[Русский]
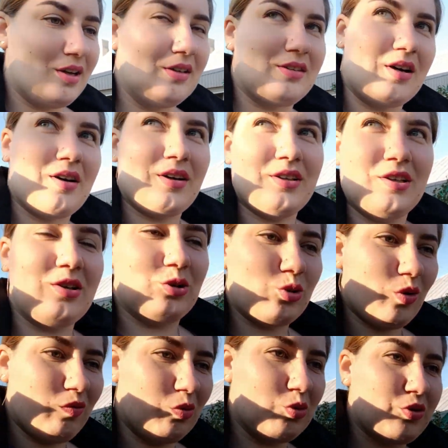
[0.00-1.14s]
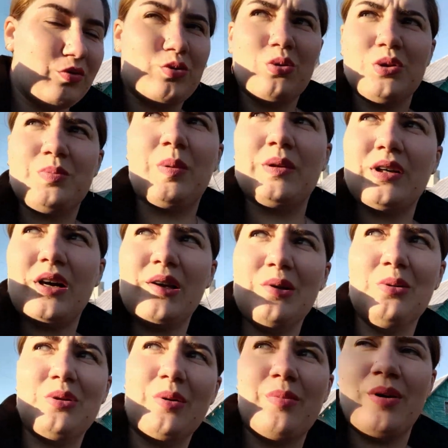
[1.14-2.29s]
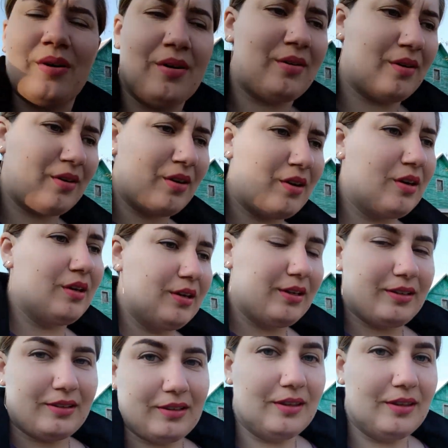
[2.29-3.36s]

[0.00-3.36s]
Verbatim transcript: Так они готовы, уже все с паталью там и так